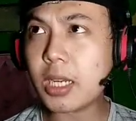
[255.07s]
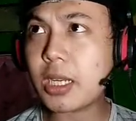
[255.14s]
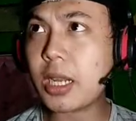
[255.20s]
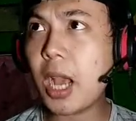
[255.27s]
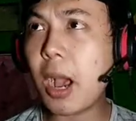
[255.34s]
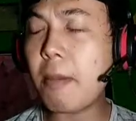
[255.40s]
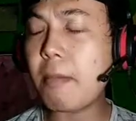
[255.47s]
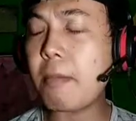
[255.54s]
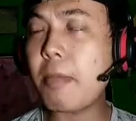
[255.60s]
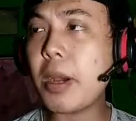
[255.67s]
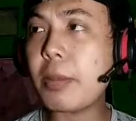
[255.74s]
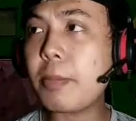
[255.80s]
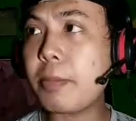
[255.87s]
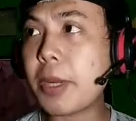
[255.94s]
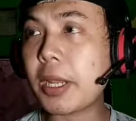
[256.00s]

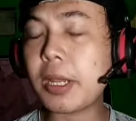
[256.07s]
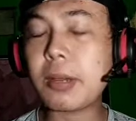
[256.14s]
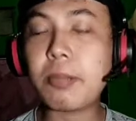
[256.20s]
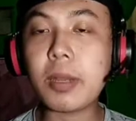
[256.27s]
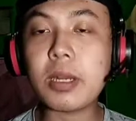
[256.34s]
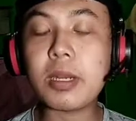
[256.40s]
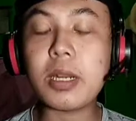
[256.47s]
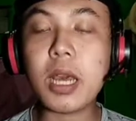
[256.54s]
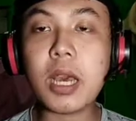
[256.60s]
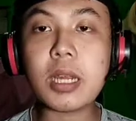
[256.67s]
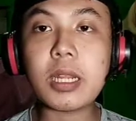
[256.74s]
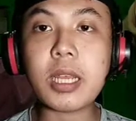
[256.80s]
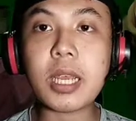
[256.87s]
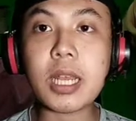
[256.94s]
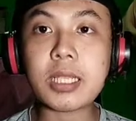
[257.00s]
gambar fragment
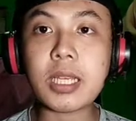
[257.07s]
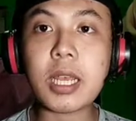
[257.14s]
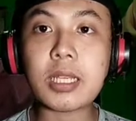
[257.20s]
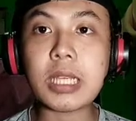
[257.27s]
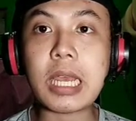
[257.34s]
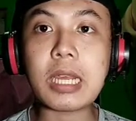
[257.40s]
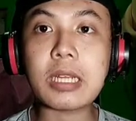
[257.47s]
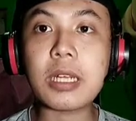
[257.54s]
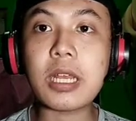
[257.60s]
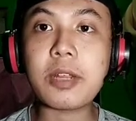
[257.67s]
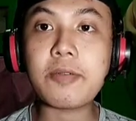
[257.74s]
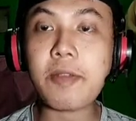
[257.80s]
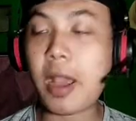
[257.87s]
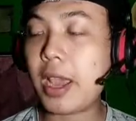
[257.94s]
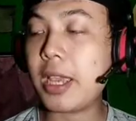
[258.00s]
dari SSR
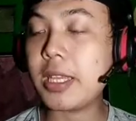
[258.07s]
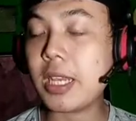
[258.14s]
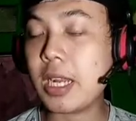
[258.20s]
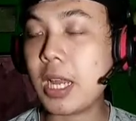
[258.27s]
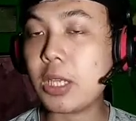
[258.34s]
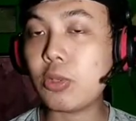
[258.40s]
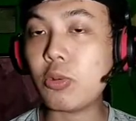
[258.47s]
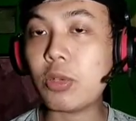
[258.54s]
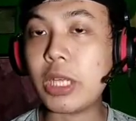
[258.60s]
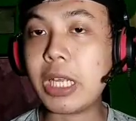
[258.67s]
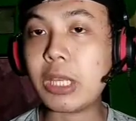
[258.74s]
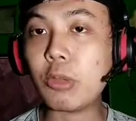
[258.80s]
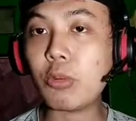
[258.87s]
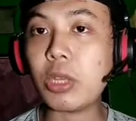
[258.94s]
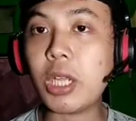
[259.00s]
dari VAE-nya langsung.
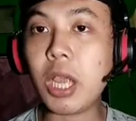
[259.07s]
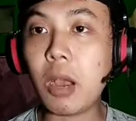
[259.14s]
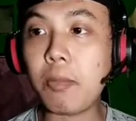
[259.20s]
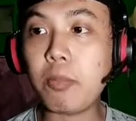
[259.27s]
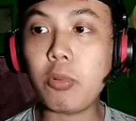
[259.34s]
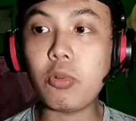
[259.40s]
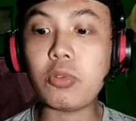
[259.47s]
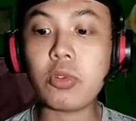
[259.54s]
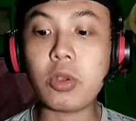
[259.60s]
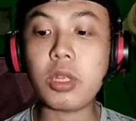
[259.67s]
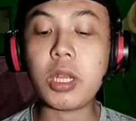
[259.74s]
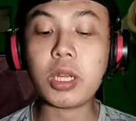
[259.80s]
Itu 30 coy.